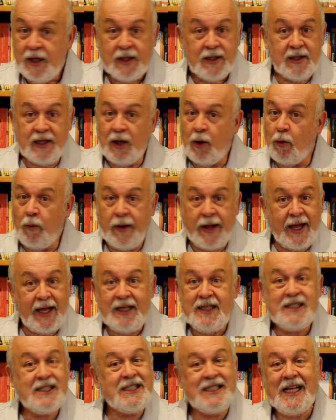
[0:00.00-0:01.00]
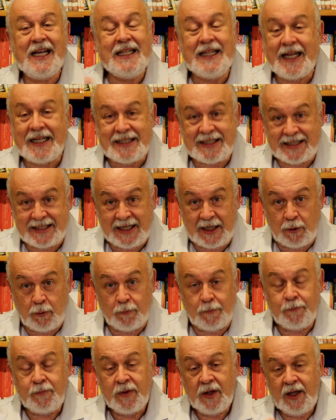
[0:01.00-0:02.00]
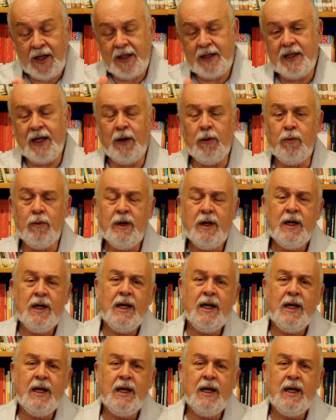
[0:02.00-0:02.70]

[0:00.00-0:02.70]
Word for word: não é encenação. Então,